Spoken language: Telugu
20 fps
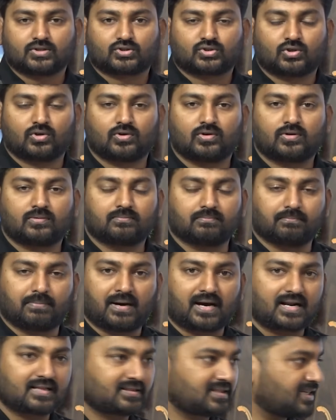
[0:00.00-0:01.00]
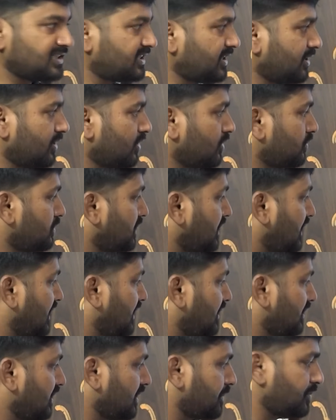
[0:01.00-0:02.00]
సో భారతదేశంలో ఉన్న
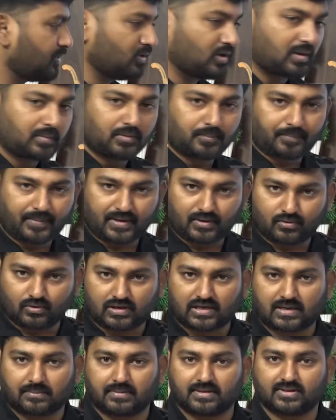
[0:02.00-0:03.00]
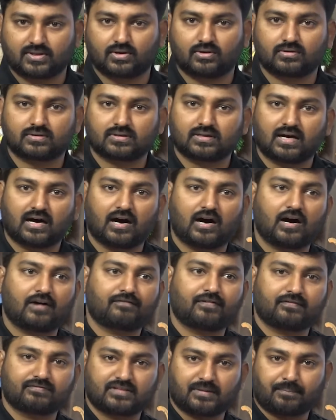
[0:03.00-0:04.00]
ఇప్పుడు నూట ముప్పై కోట్ల మందిలో
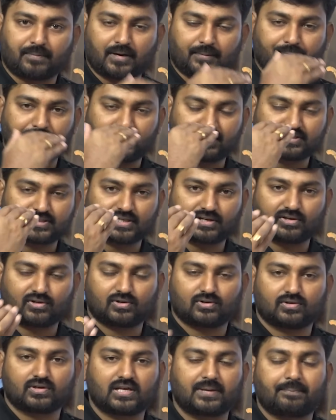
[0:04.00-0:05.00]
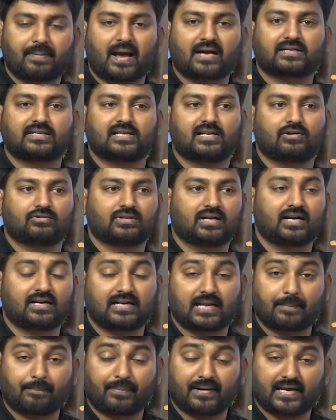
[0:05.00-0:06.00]
హాఫ్ ఆఫ్ ద పాపులేషన్లో ఈ బ్యాక్టీరియా ఉందంట
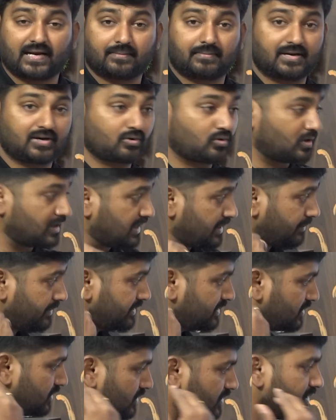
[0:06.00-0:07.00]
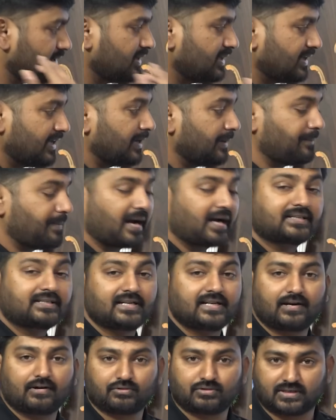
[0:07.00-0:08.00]
డెబ్బై ఎనభై కోట్ల మందిలో ఈ
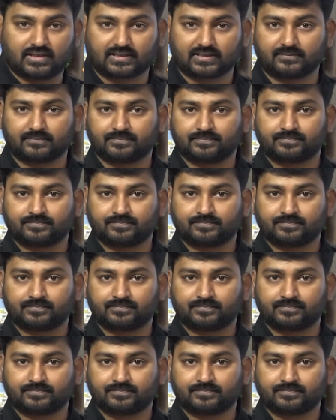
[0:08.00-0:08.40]
బ్యాక్టీరియా ఉందట